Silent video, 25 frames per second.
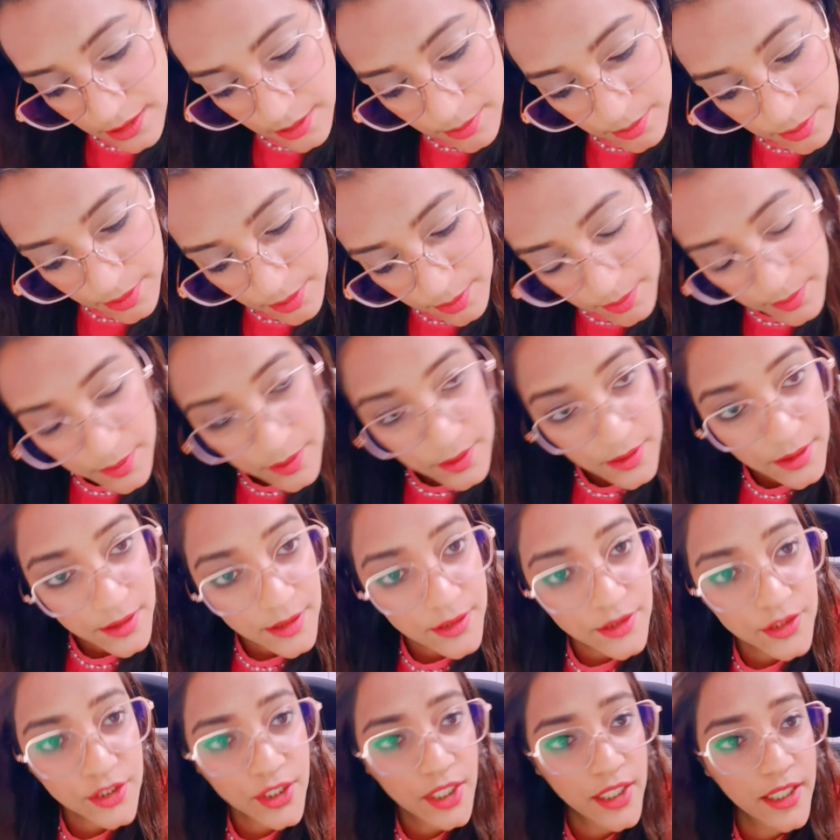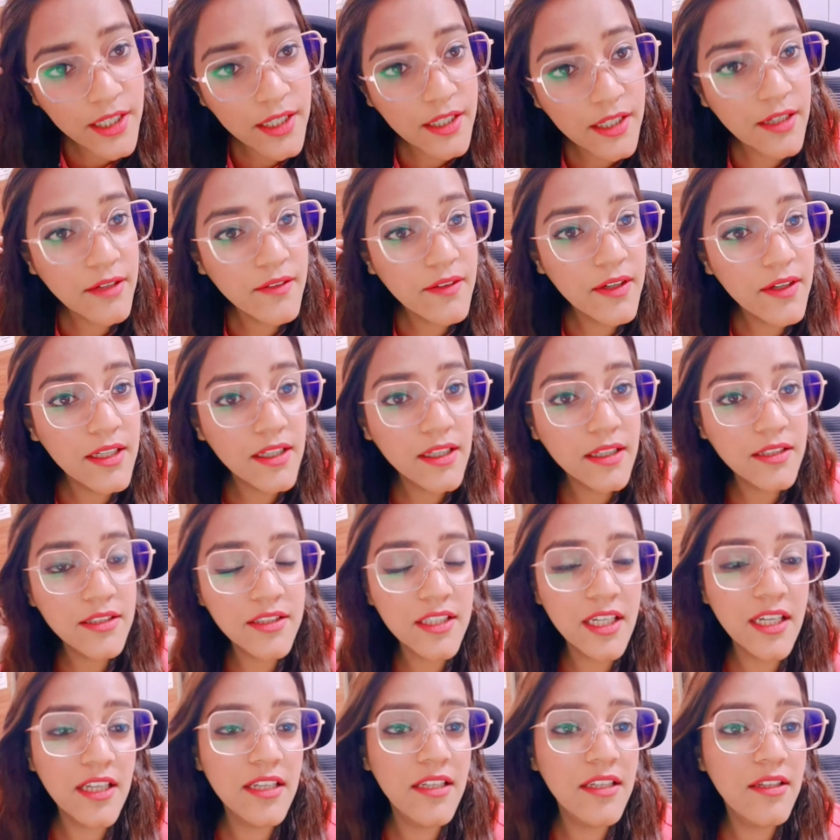तो अब चाय आने वाली है
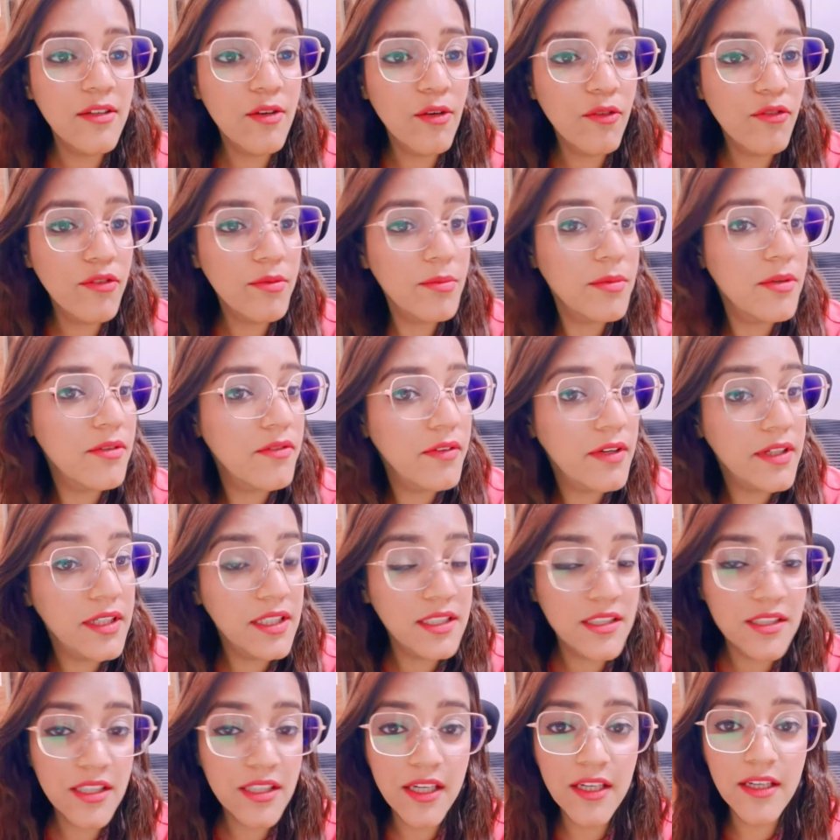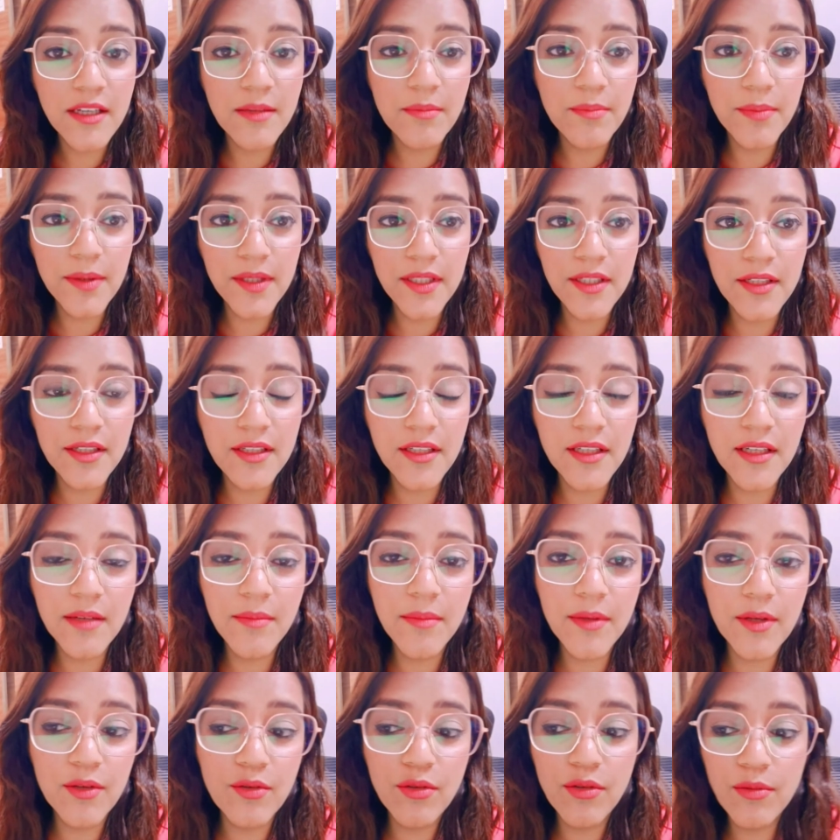चाय नहीं कॉफ़ी मंगवाई है चाय अब पीनी नहीं है
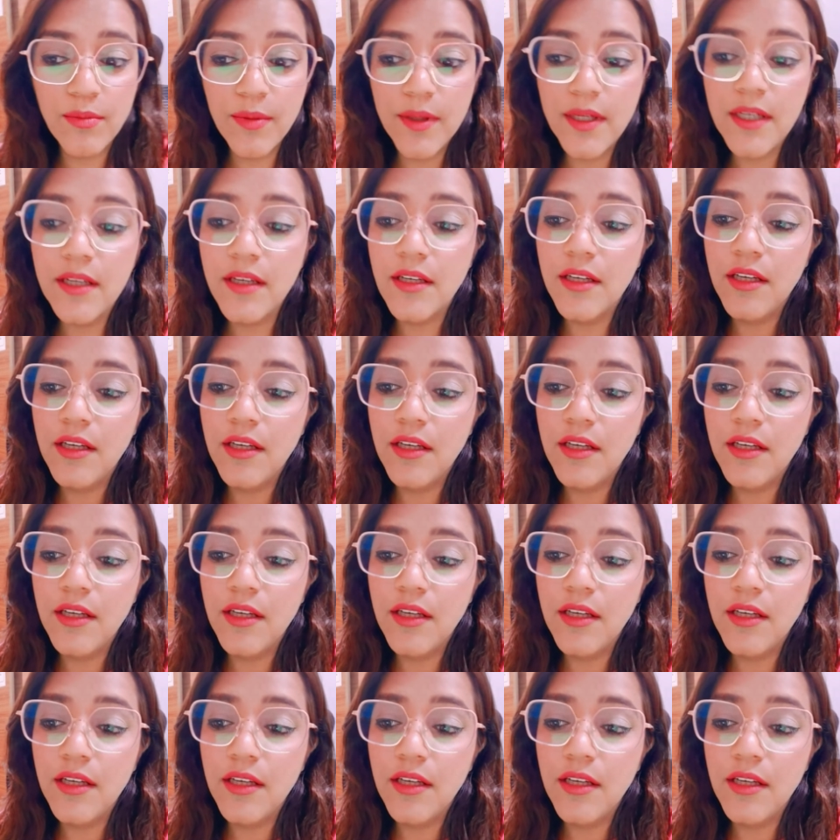बिल्कुल भी